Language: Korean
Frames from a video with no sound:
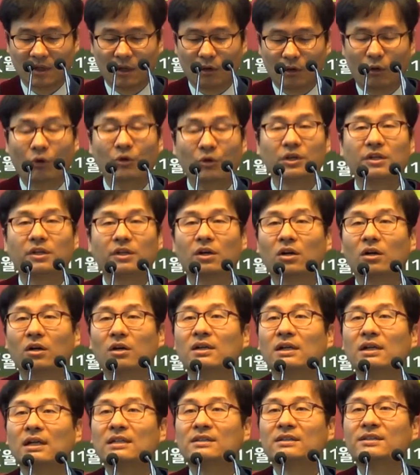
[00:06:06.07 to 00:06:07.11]
오히려
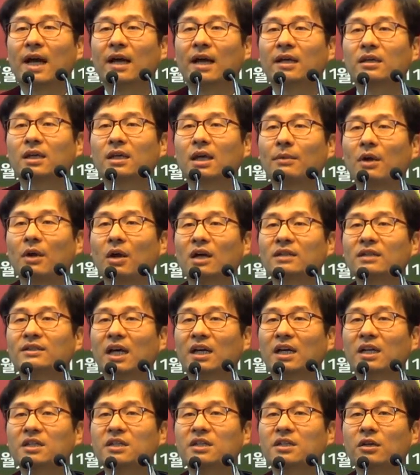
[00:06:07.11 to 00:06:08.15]
자기 개발과
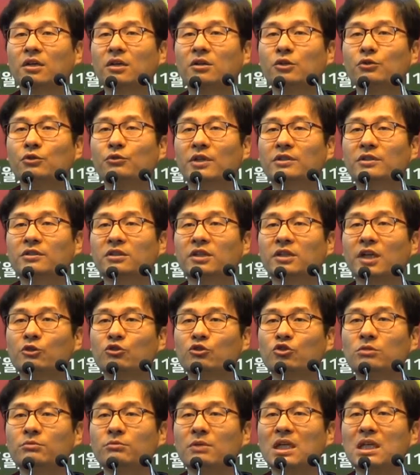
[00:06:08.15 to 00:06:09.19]
자기 실현을 위해서
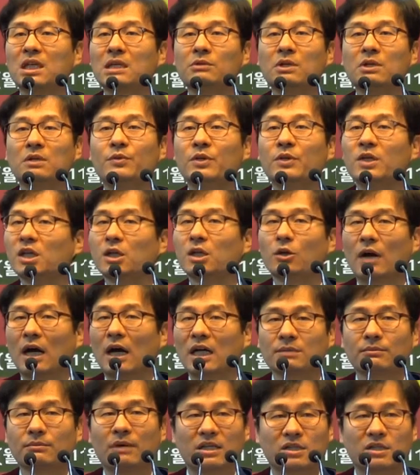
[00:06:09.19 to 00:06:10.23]
예수님의 힘을 빌리려고
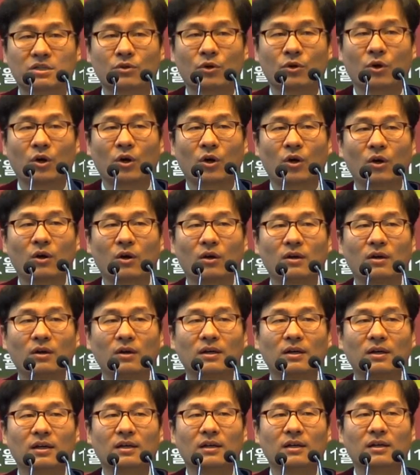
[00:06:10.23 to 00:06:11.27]
하지 마시고
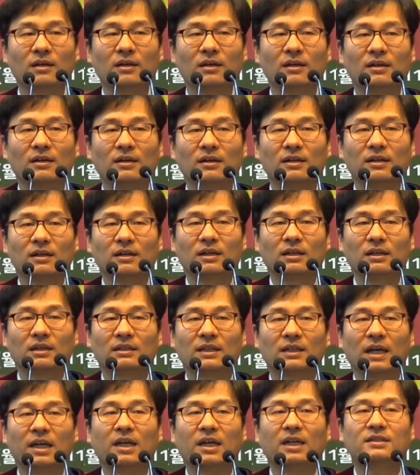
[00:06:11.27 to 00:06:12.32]

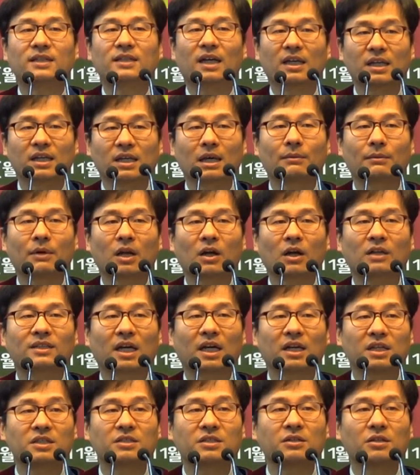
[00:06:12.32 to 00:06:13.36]
나의 자기 개발과
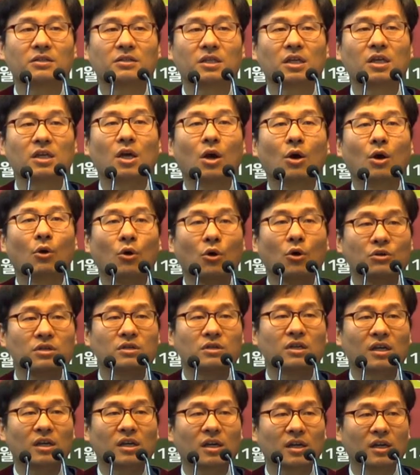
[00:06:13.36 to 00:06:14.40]
자기 실현이
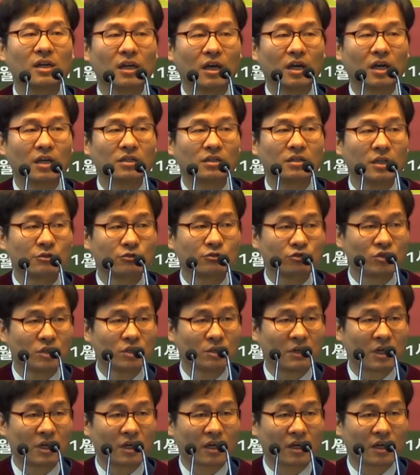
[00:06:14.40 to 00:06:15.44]
혹시
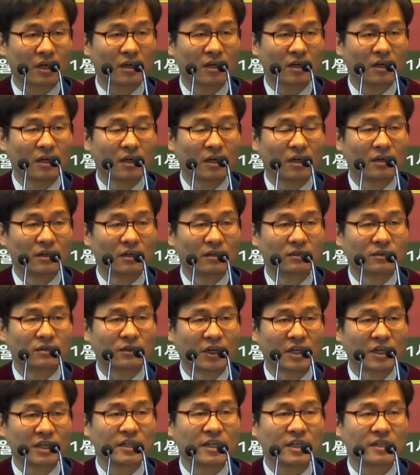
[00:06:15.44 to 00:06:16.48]
예수님에게
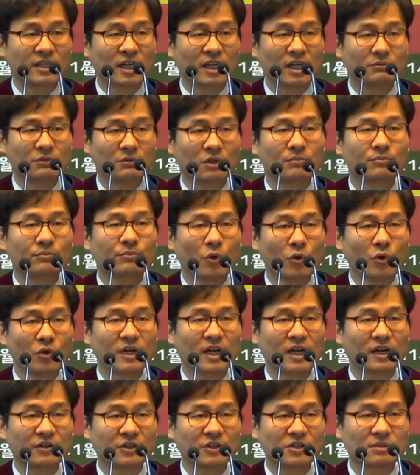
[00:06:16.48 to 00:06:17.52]
덕이 되지 않으면
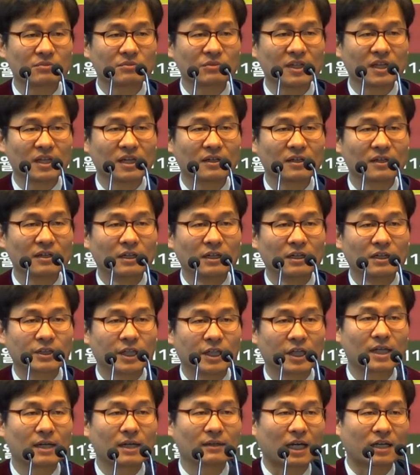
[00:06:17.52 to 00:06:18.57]
포기하는 것입니다.
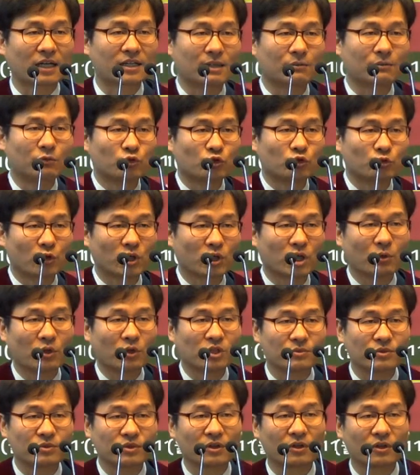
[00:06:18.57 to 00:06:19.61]
제기한 다시 한번 주목해
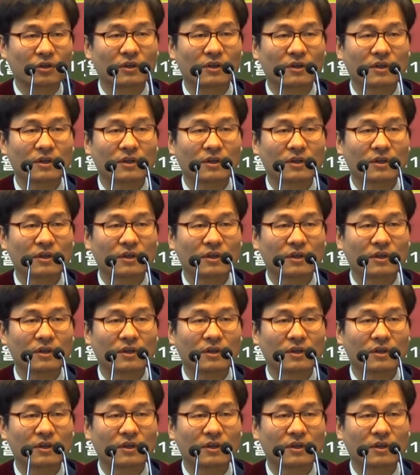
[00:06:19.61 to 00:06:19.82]
보십시오.